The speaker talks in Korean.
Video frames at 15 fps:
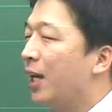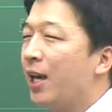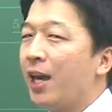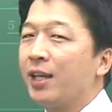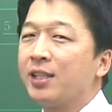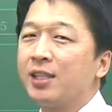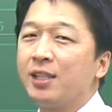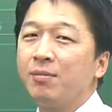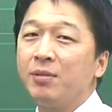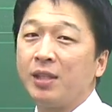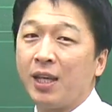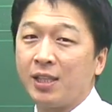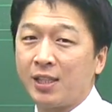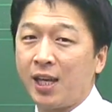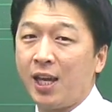핵심
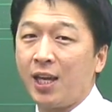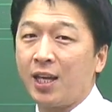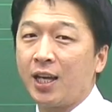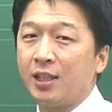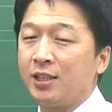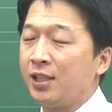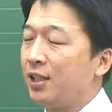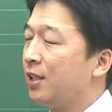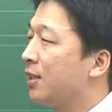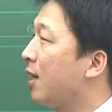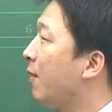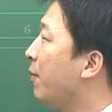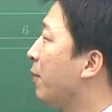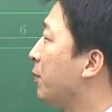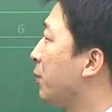예제 같이
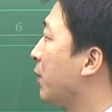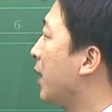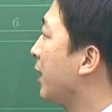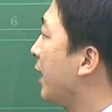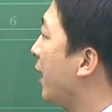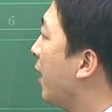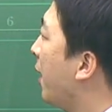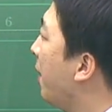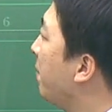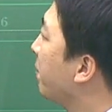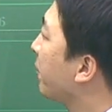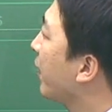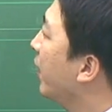살펴보도록 할게요.